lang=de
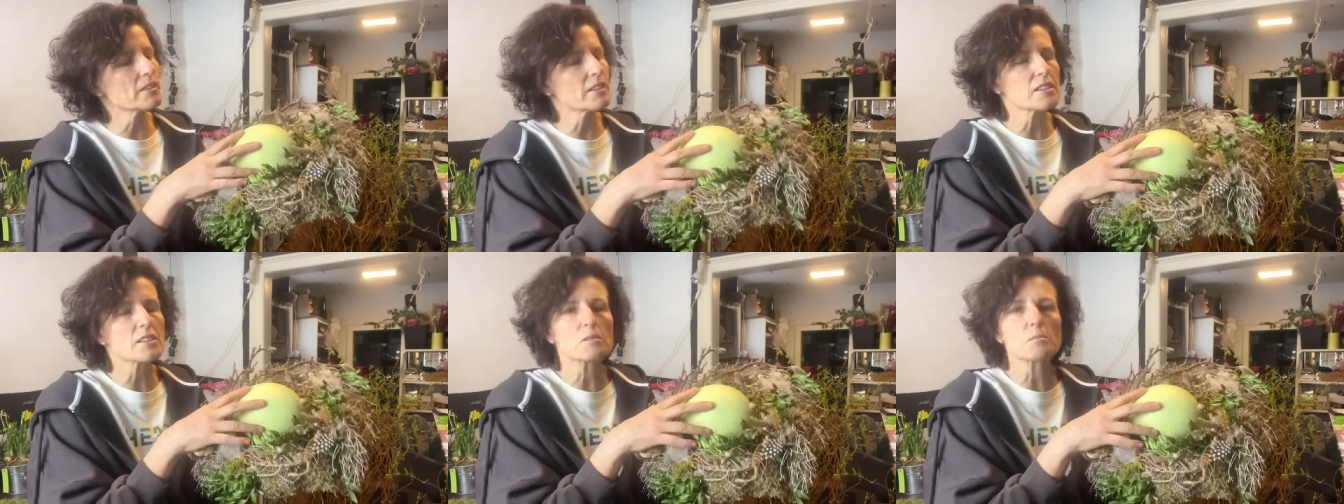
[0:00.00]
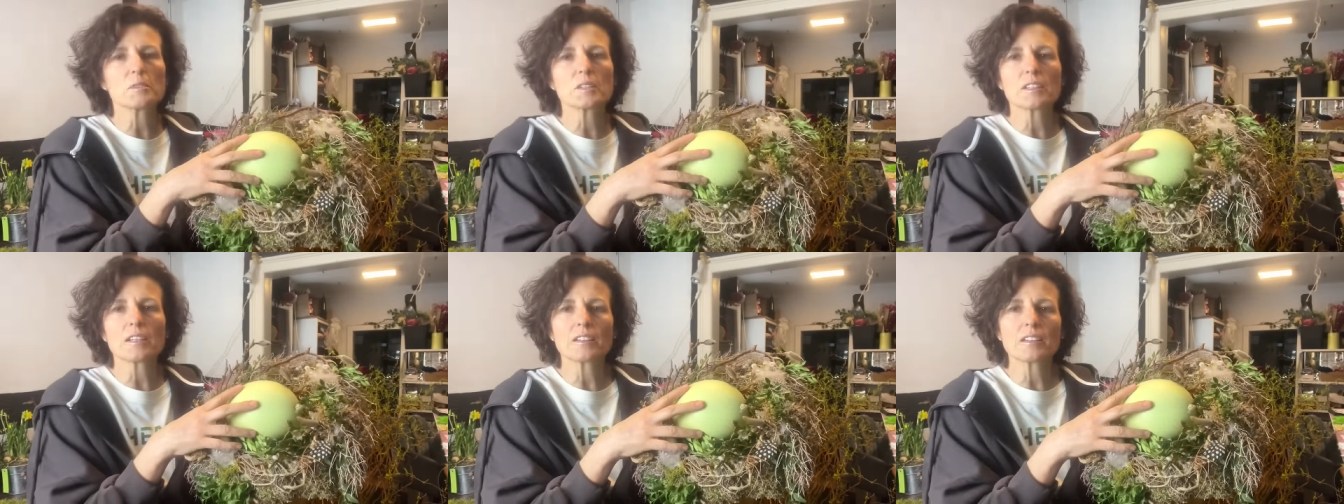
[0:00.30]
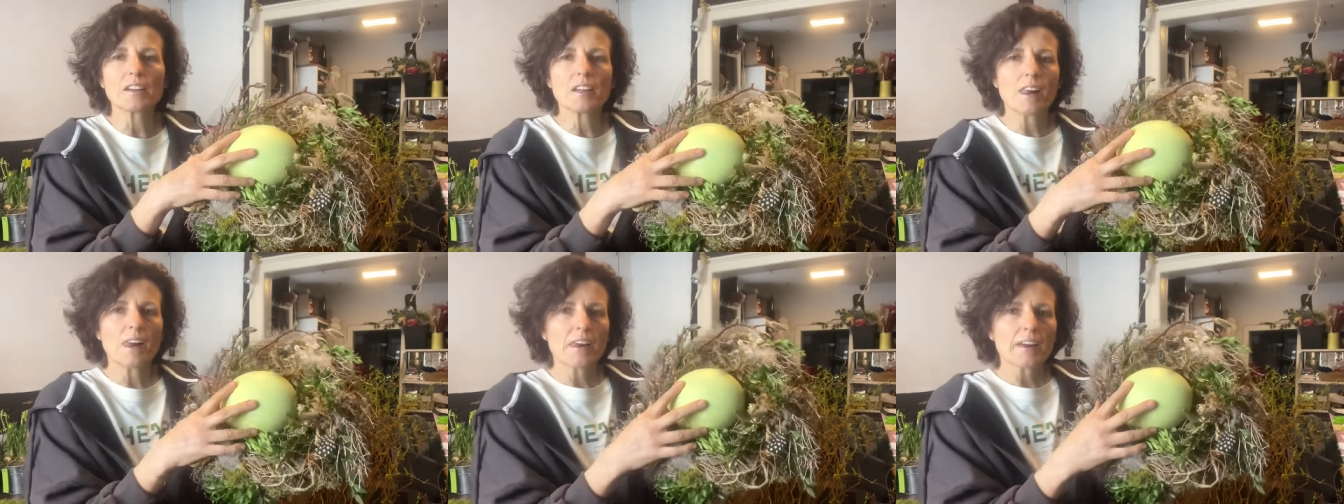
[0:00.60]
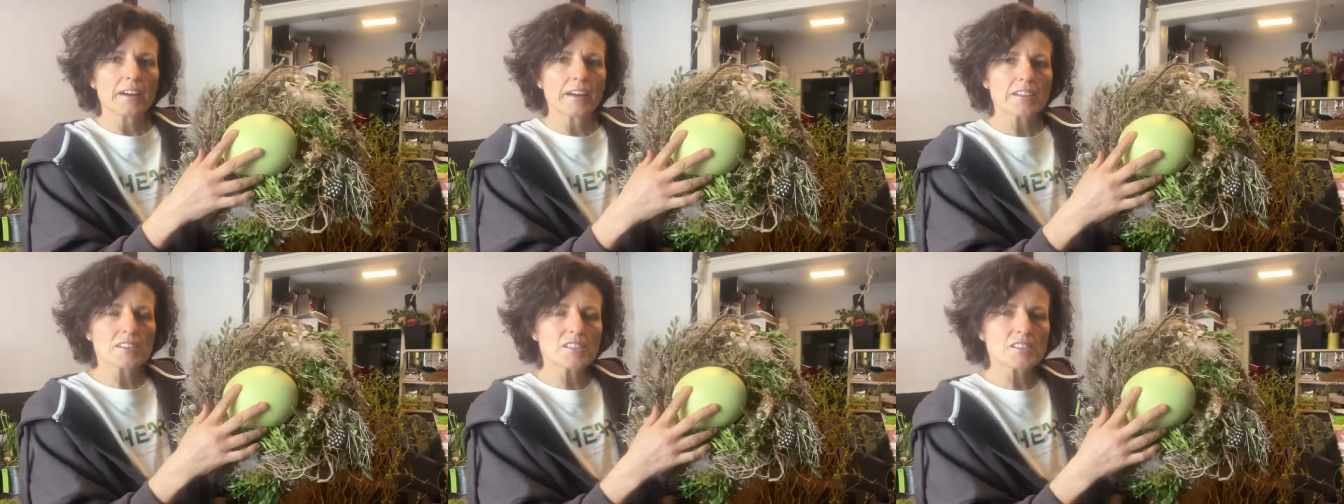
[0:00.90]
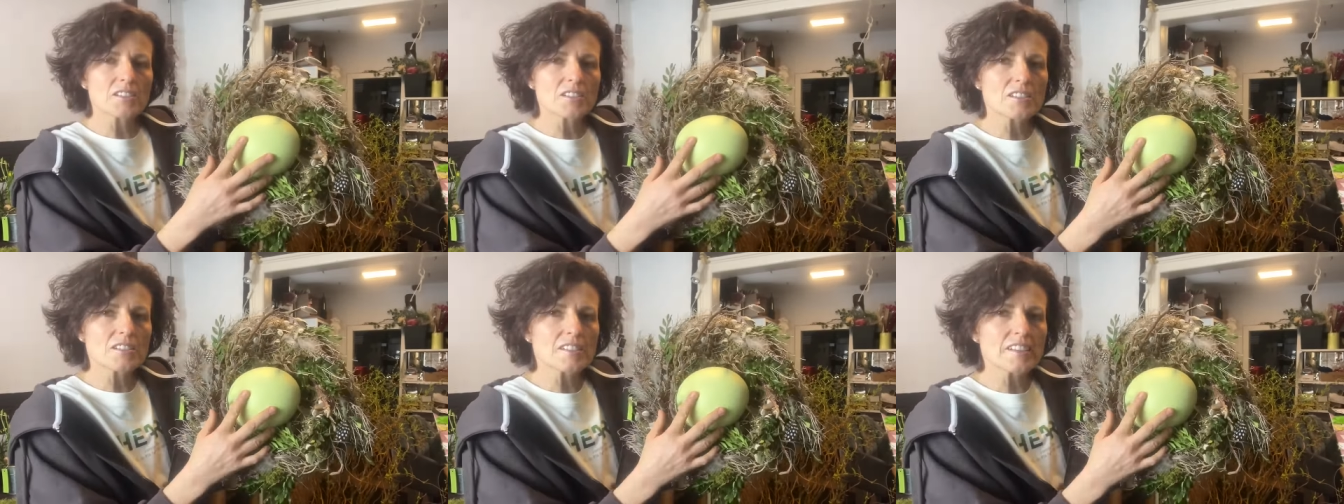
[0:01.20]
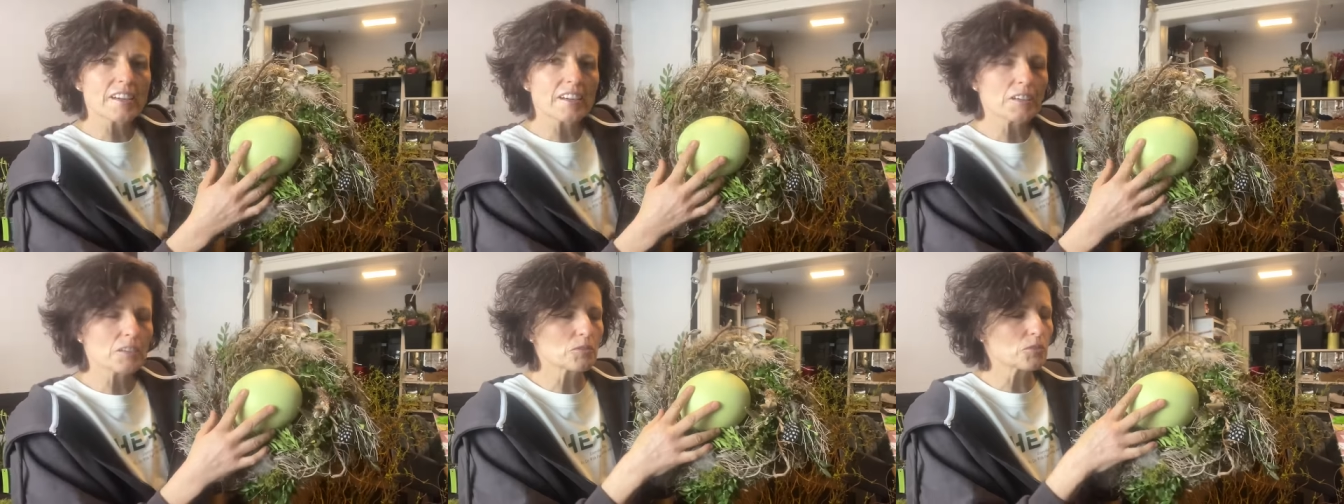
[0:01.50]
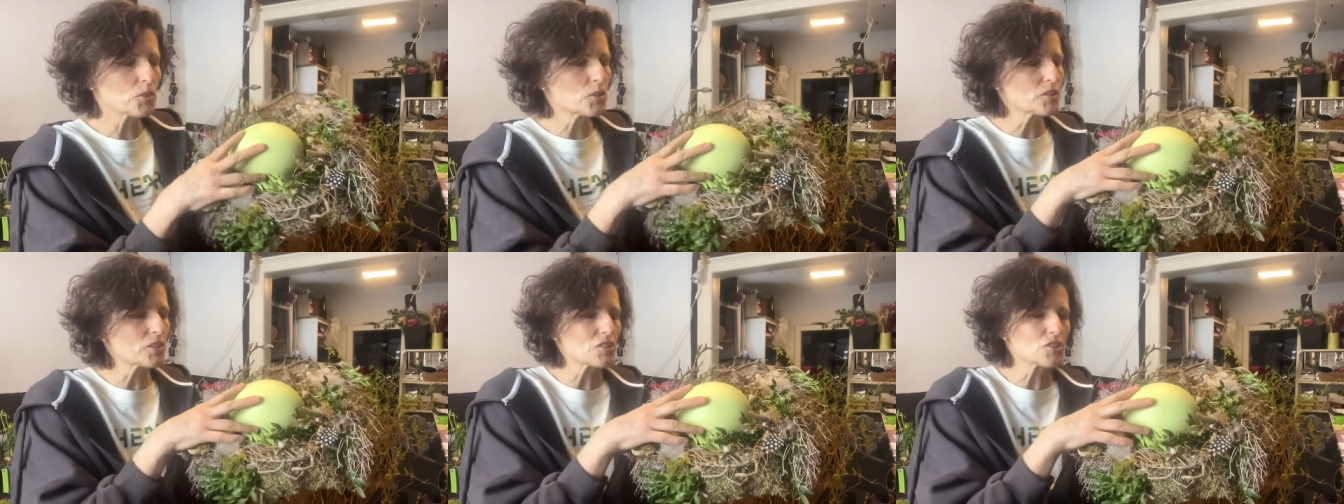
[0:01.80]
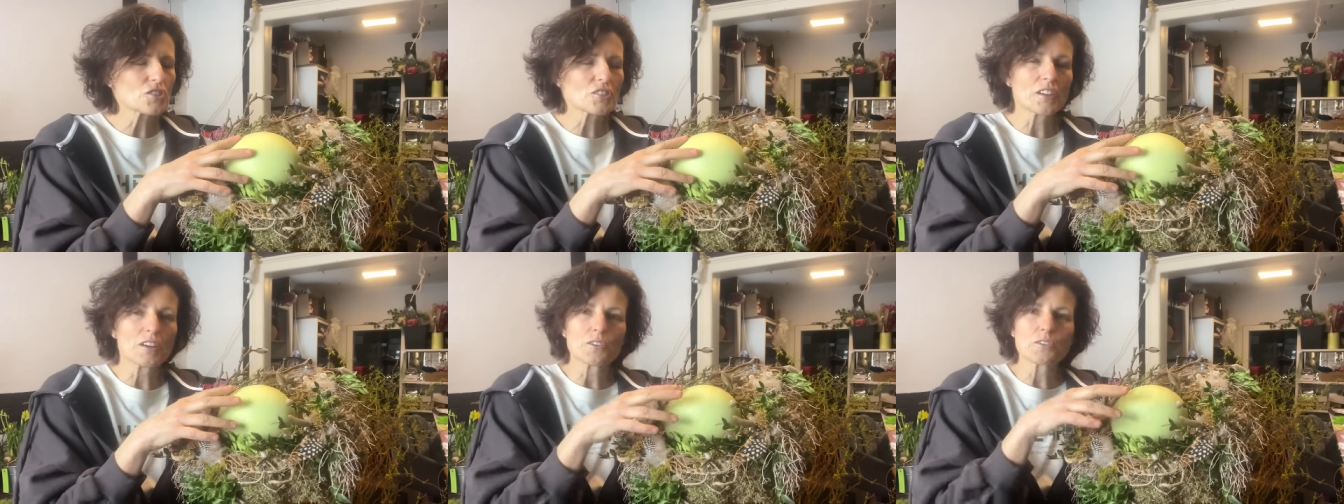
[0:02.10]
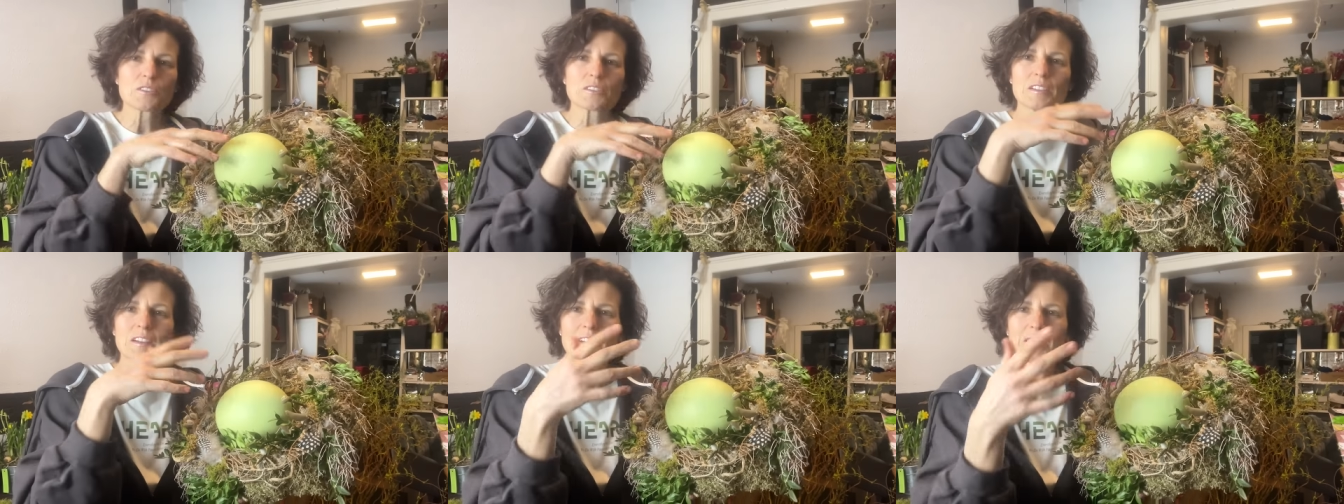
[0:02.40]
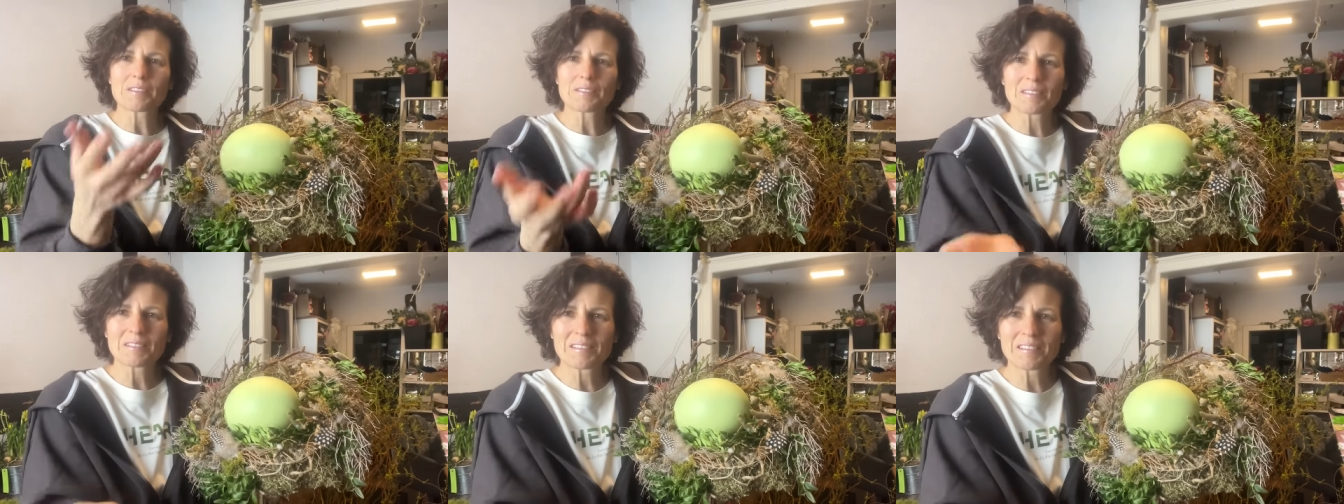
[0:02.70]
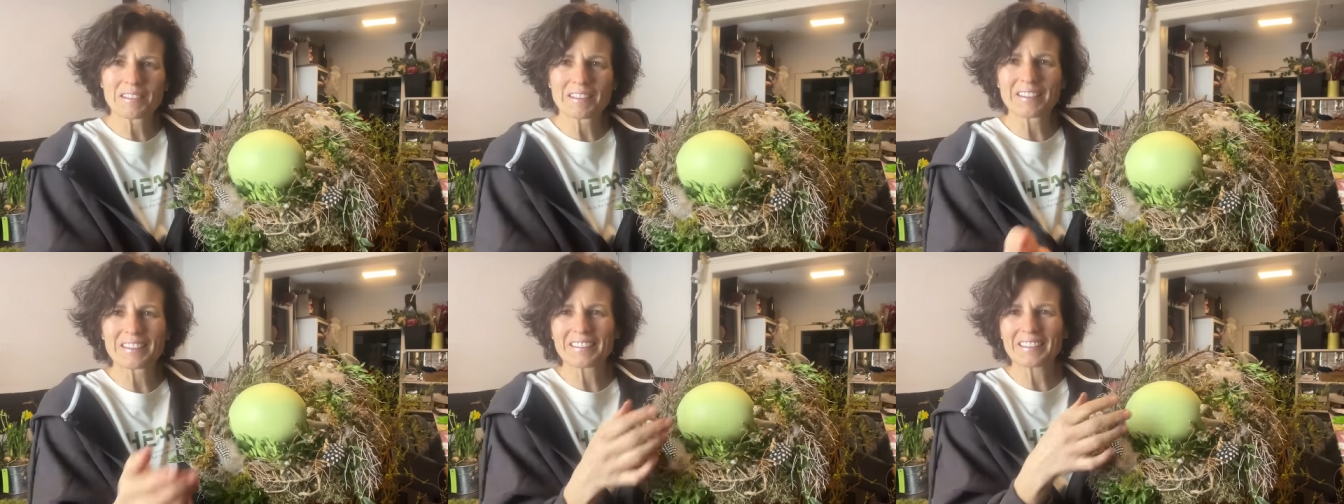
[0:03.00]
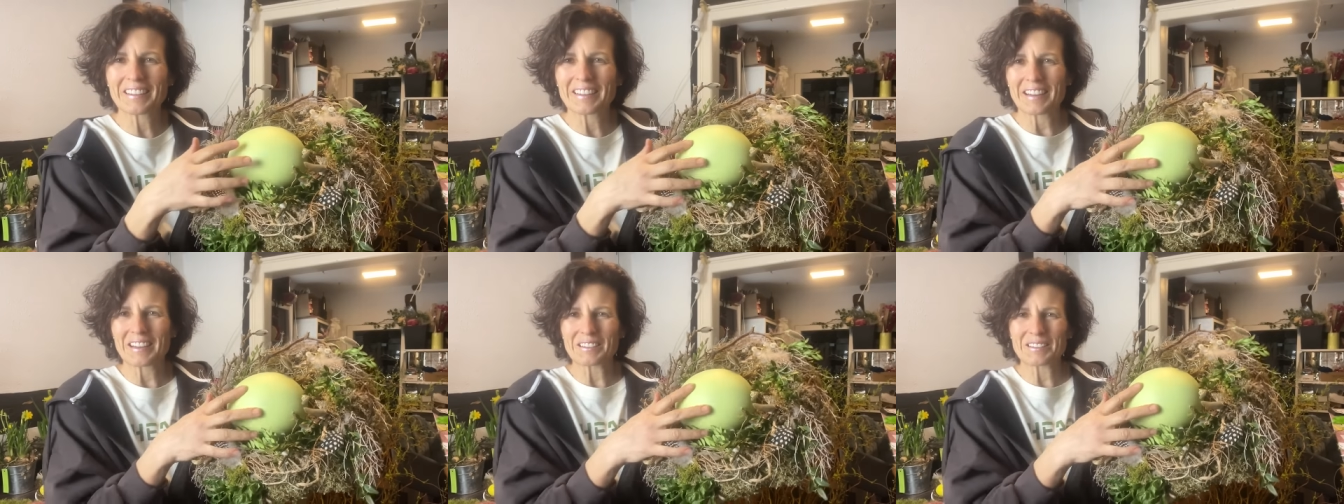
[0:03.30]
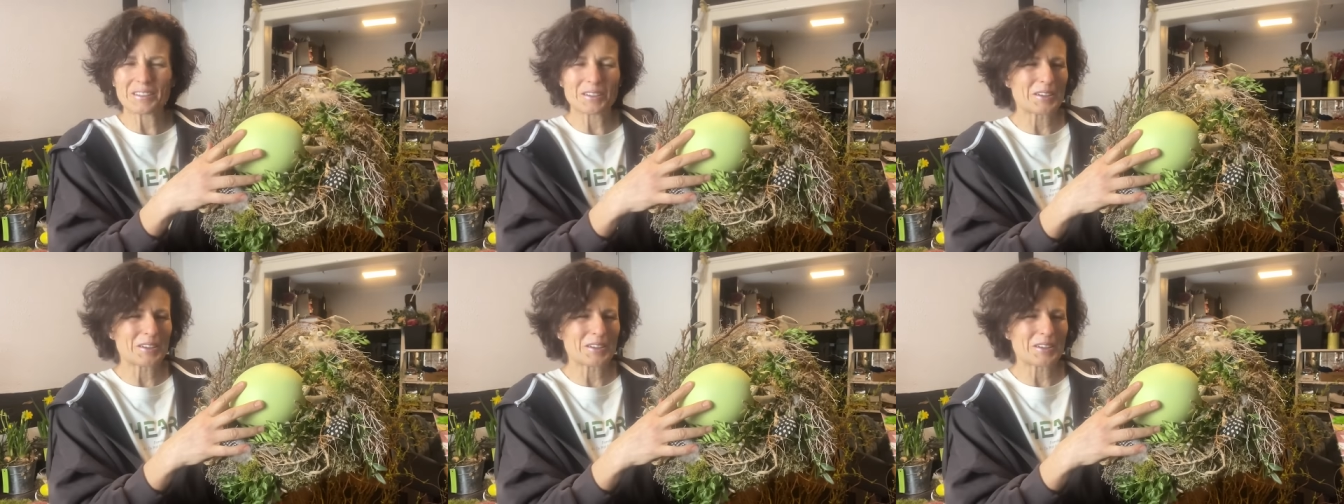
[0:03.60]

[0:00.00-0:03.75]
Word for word: Da ist mir dann, als ich das zeigen wollte, das Straußenei gerade